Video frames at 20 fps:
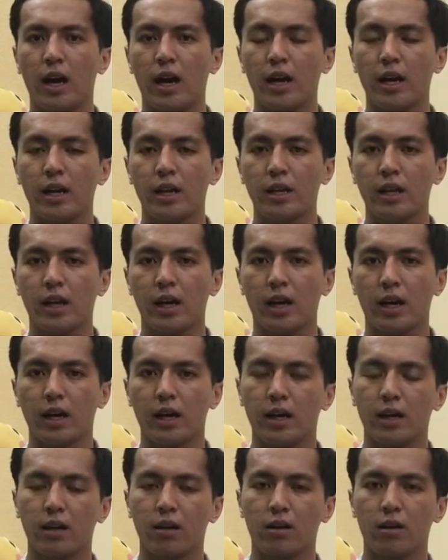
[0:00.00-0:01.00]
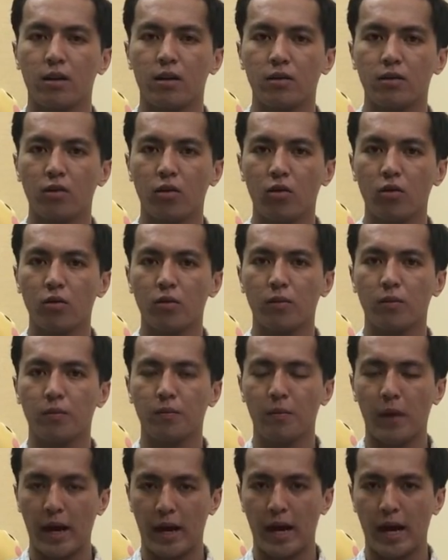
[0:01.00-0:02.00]
Hai cái chai có nốt
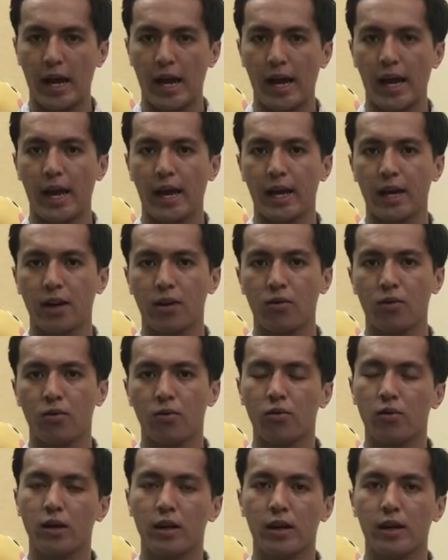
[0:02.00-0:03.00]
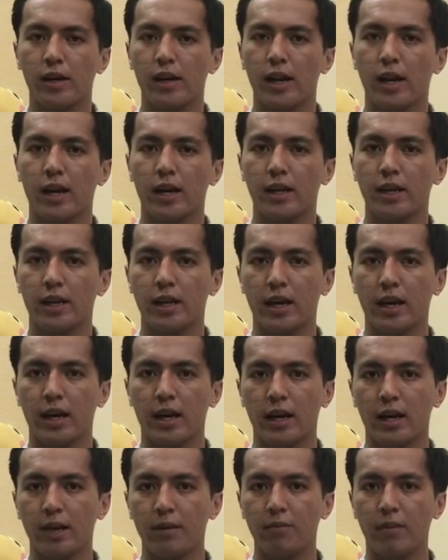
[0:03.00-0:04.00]
bạc hà của cái line
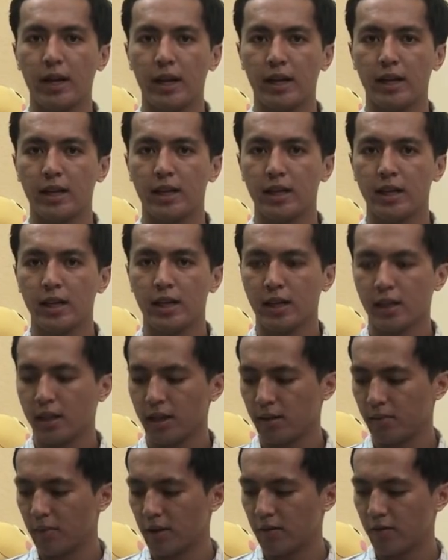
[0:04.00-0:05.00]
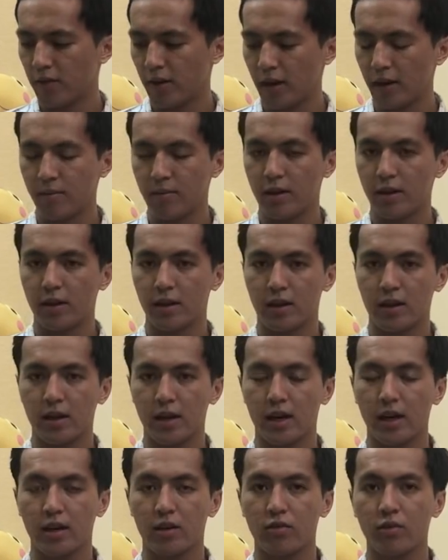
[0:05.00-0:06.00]
nhà Amen thì bên phải mình là
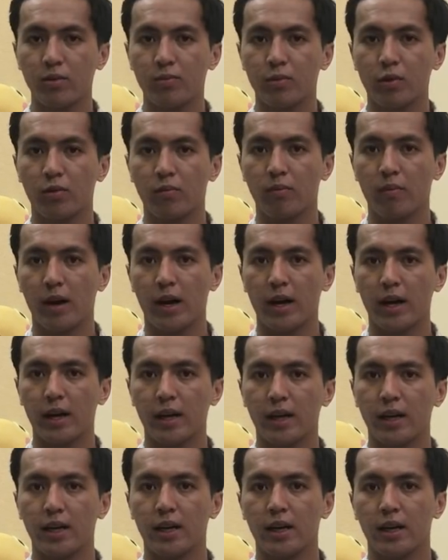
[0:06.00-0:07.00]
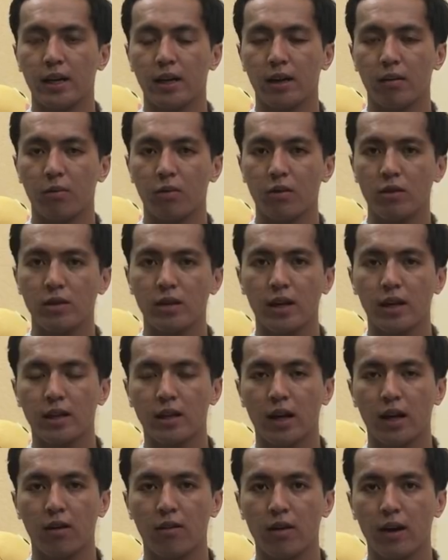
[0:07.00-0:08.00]
chai Kryptonite là một cái
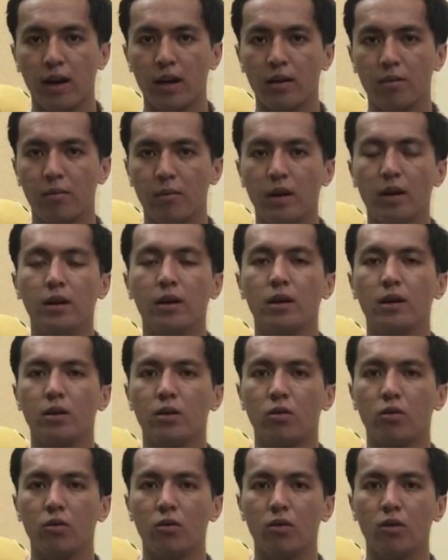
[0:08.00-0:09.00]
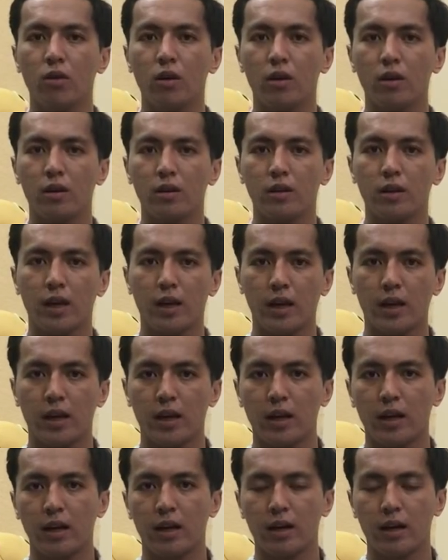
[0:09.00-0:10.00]
sáng tạo khá là mới của
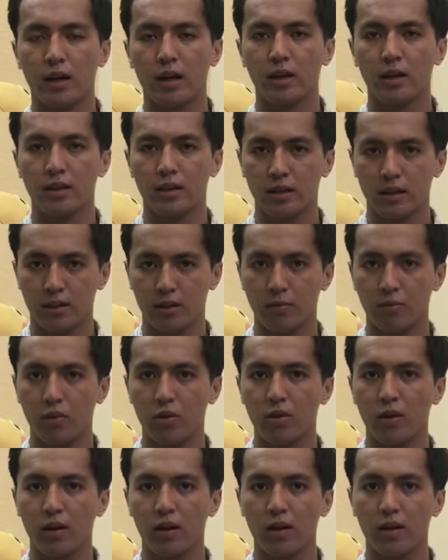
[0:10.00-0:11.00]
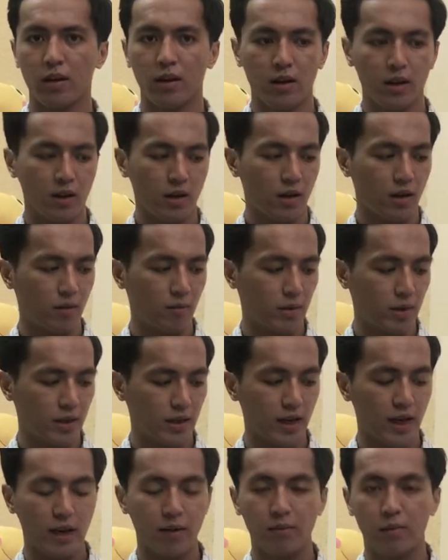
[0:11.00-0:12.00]
nhà à, à, Mugler còn bên
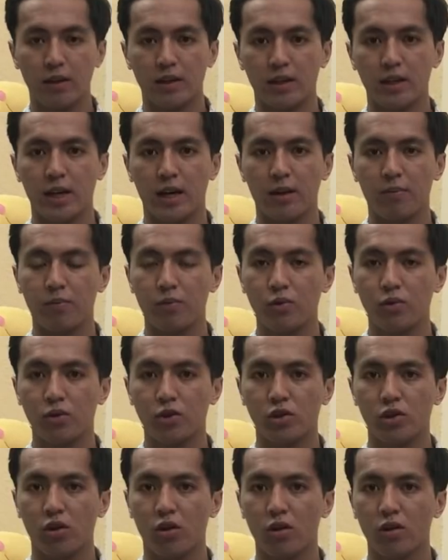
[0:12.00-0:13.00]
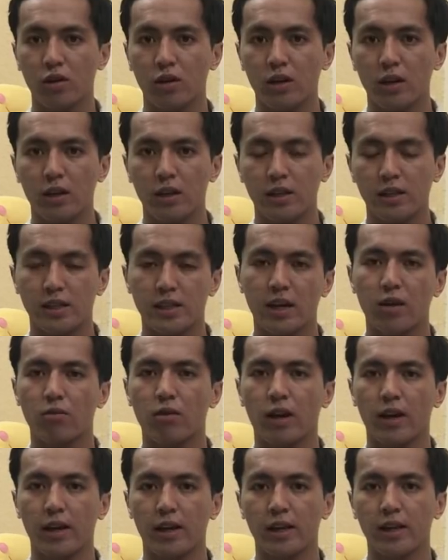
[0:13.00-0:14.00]
trái mình là chai Pure Shot thì
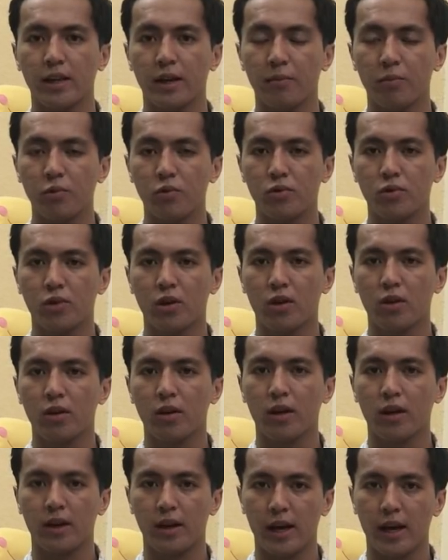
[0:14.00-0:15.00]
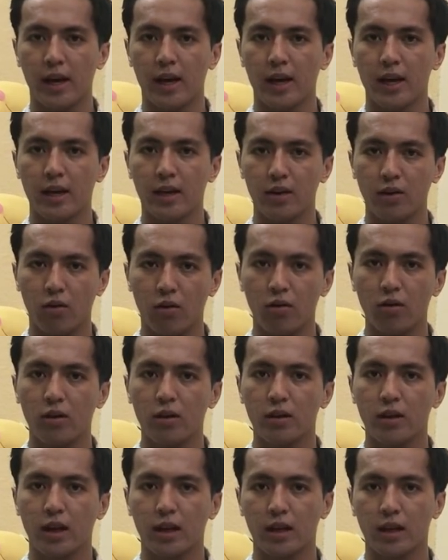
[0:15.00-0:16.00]
sau này cái chai Pure Shot này đã
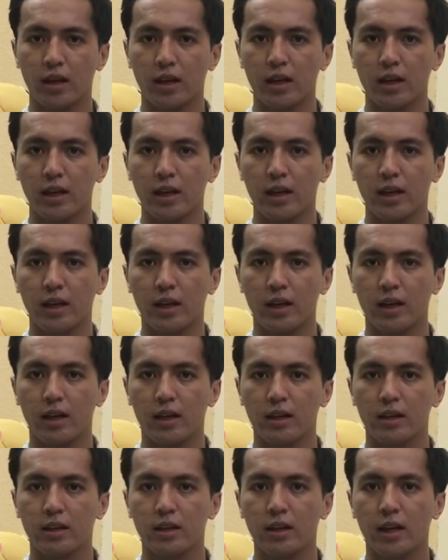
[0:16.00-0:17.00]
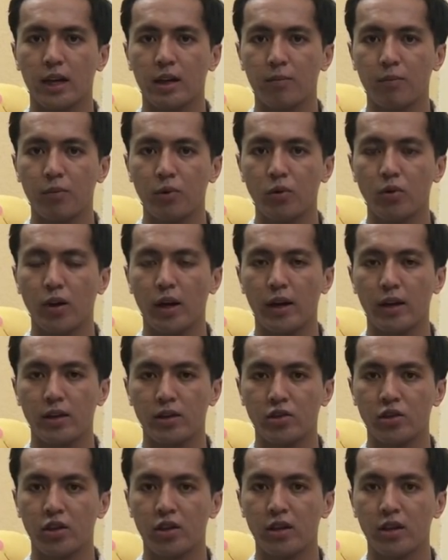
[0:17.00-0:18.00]
đổi thành cái uh, chai Pure
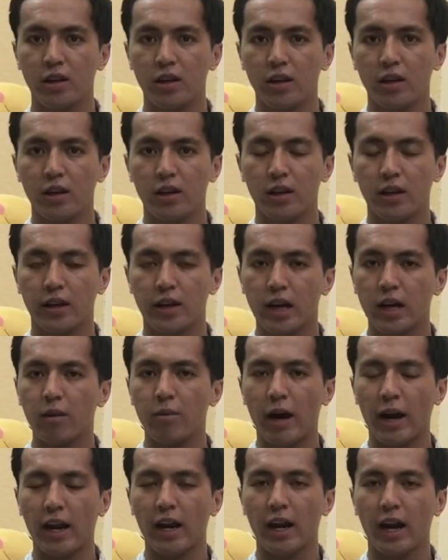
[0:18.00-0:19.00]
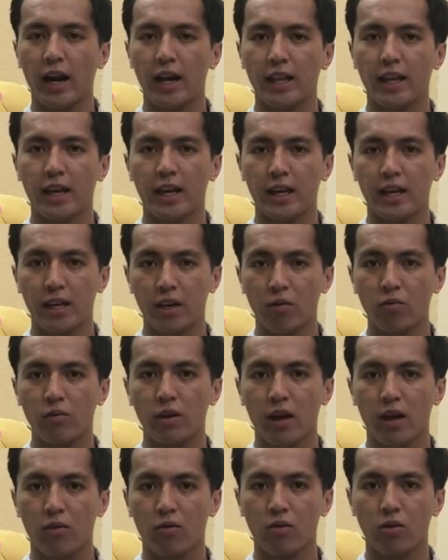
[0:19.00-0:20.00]
Energy thì cơ bản là hai chai này giống
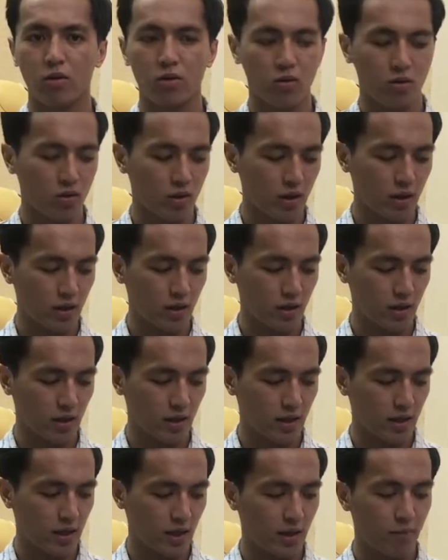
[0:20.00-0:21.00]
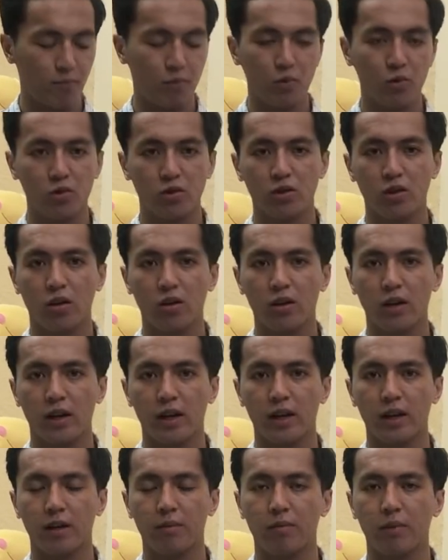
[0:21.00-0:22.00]
nhau tuy nhiên thì cái chai Pure Shot
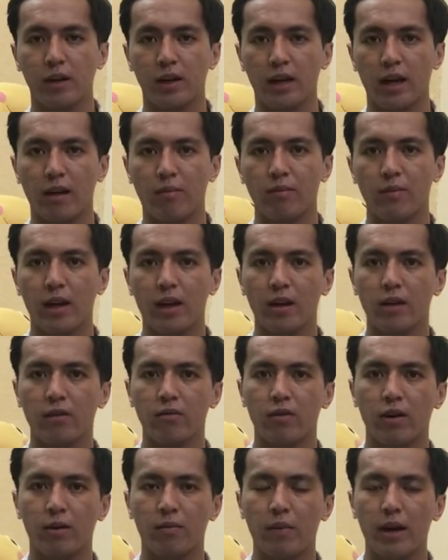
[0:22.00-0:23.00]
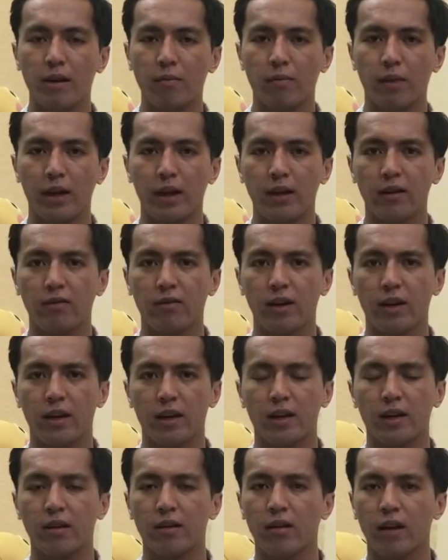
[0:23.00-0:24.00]
này mình cảm giác nó vẫn mát mẻ
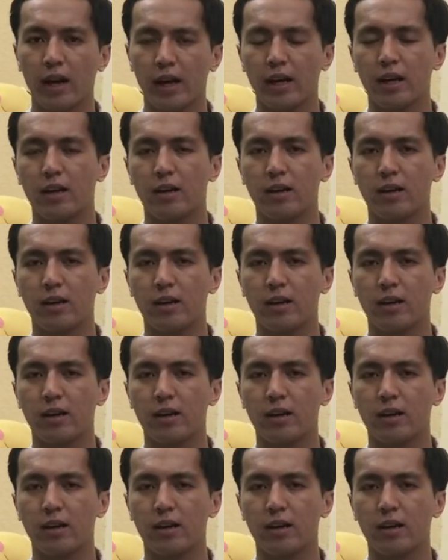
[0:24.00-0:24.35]
và nó hay